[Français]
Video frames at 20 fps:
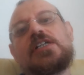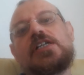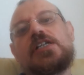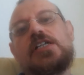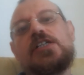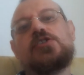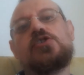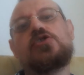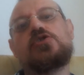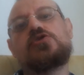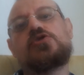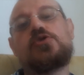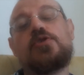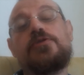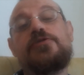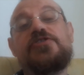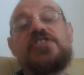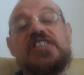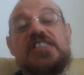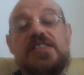Et donc,
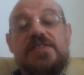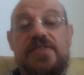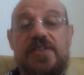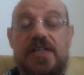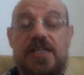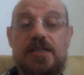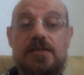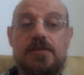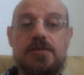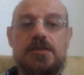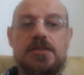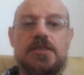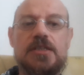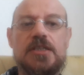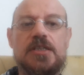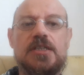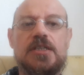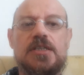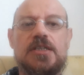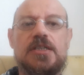ce fait divers
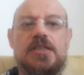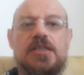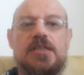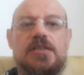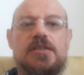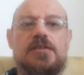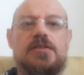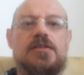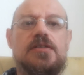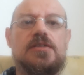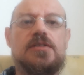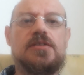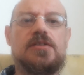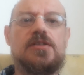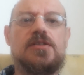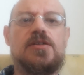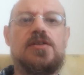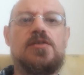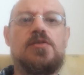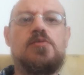
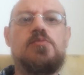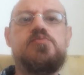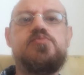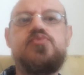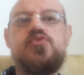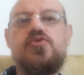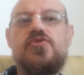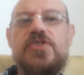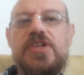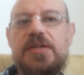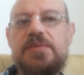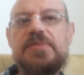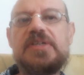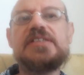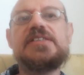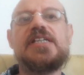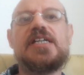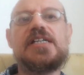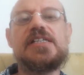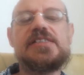euh, pouvait
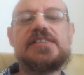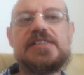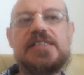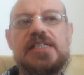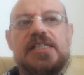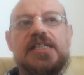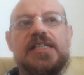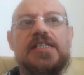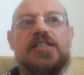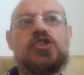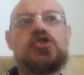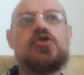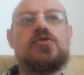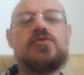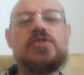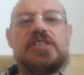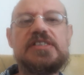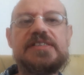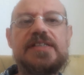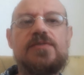m'intéresser et je
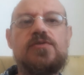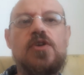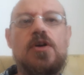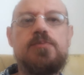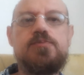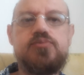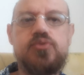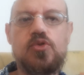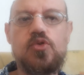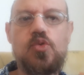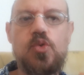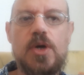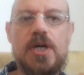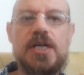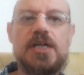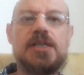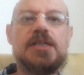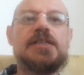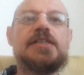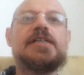voulais savoir
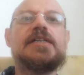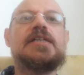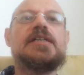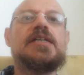pourquoi